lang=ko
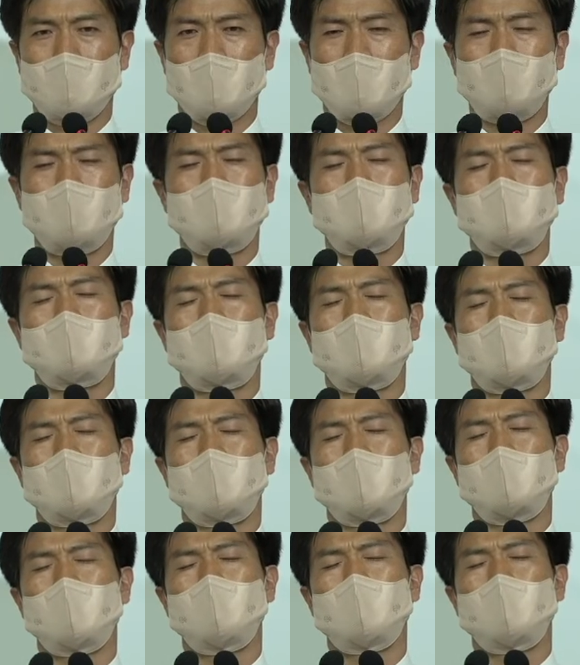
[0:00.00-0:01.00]

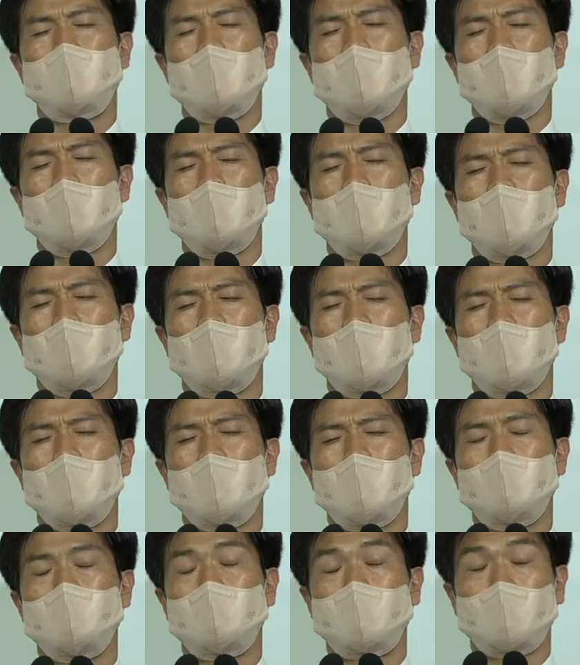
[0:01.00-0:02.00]
아버지, 엄마
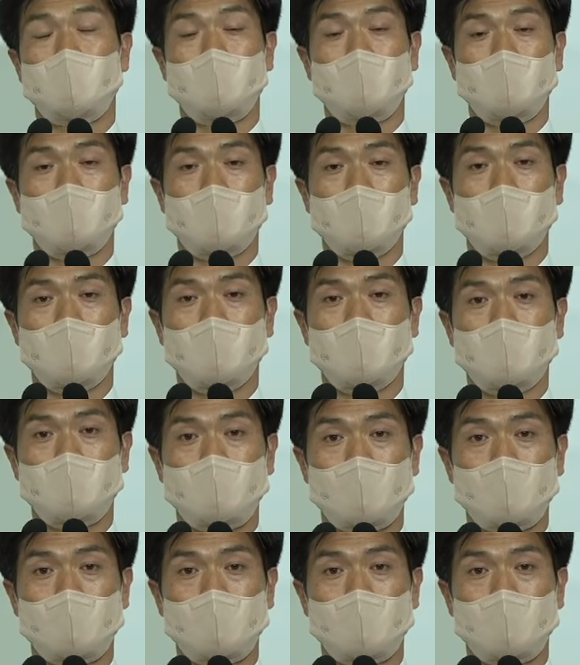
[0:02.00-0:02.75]
부르면 어때요?